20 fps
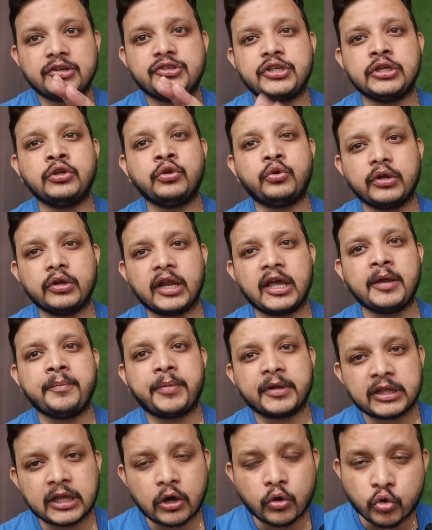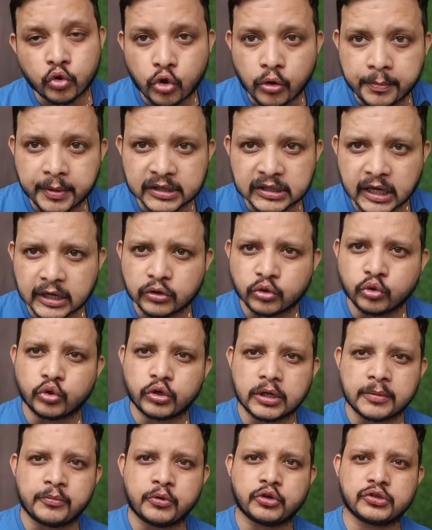जिनको नहीं पता उनको बता दूं
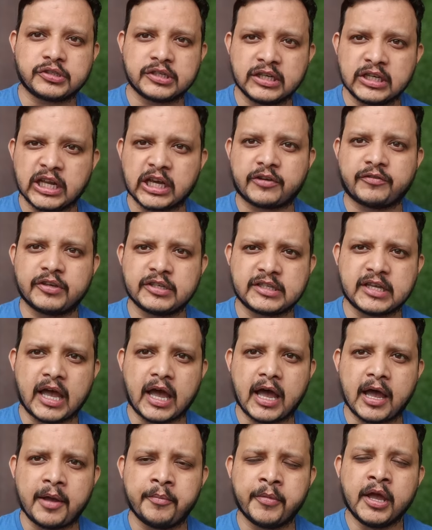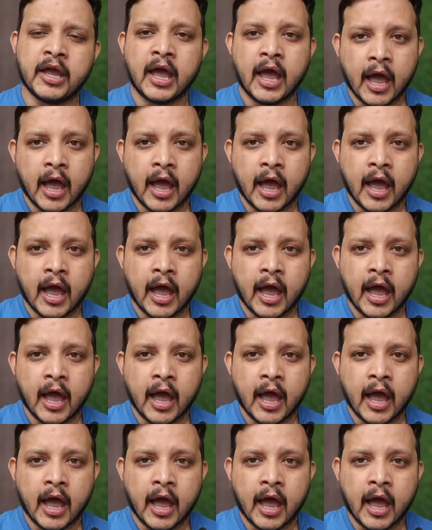कि मोहसिन नकवी साहब